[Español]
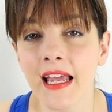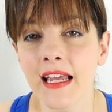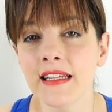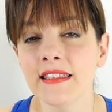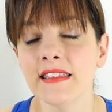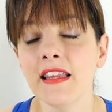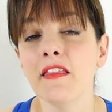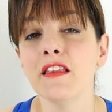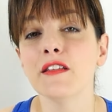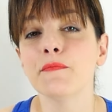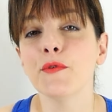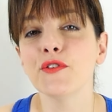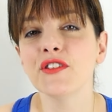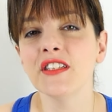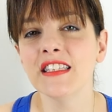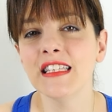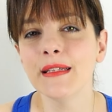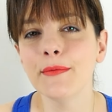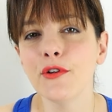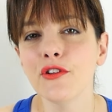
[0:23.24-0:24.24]
Este
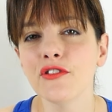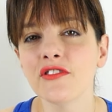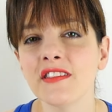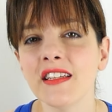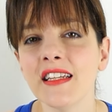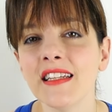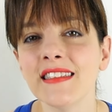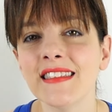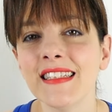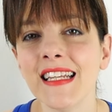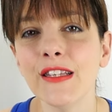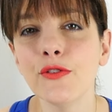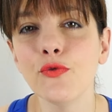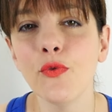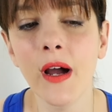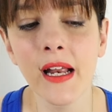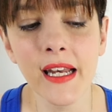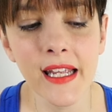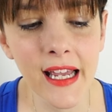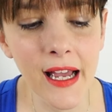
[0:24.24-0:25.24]
dispositivo se
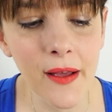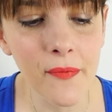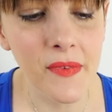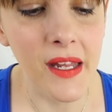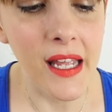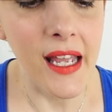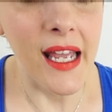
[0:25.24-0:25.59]
situaría